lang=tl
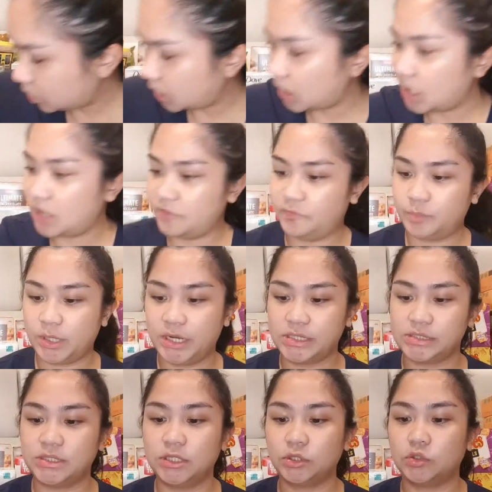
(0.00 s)
naka half
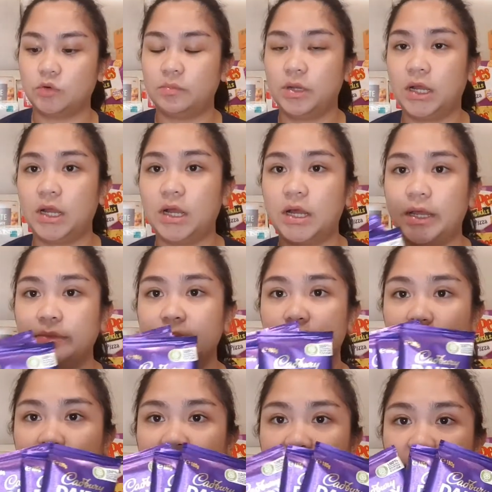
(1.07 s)
price din to mga
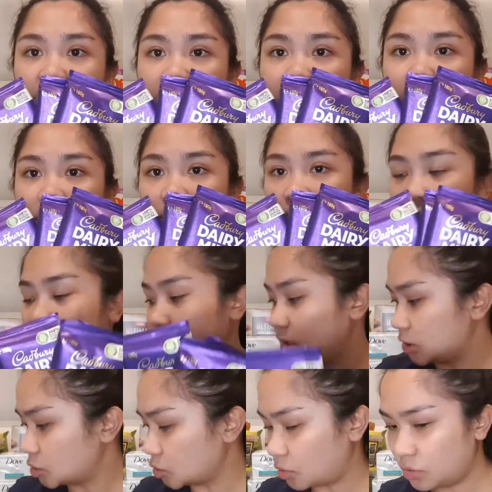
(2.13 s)
Cadbury
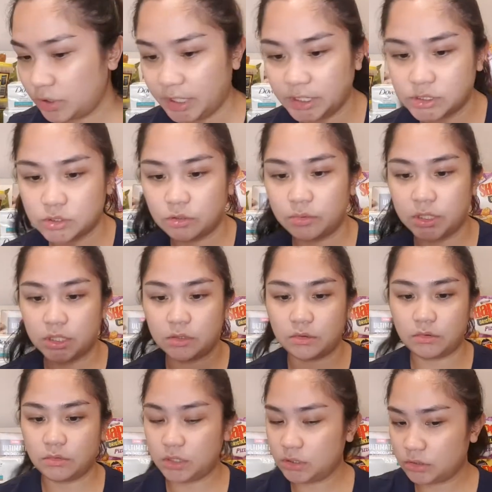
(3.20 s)
na chocolate. So, mayroon
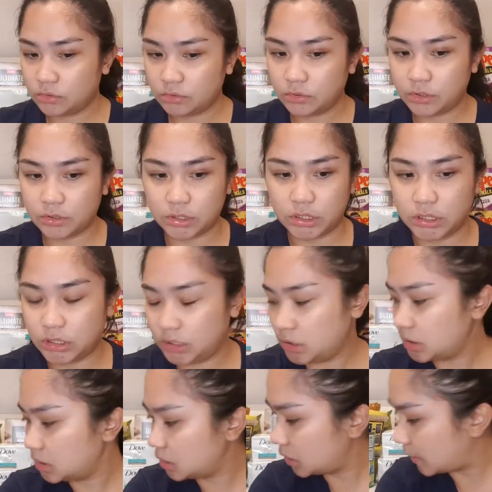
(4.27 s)
akong
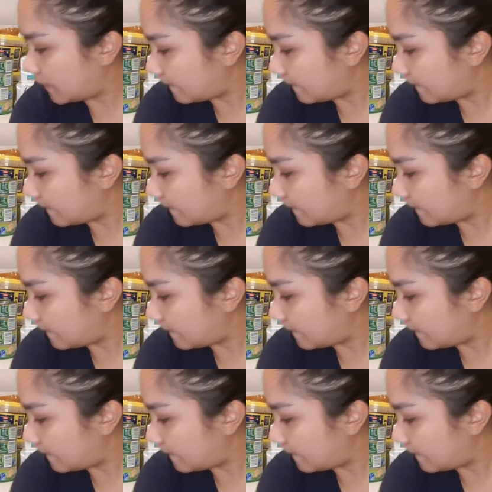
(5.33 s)
1, 2,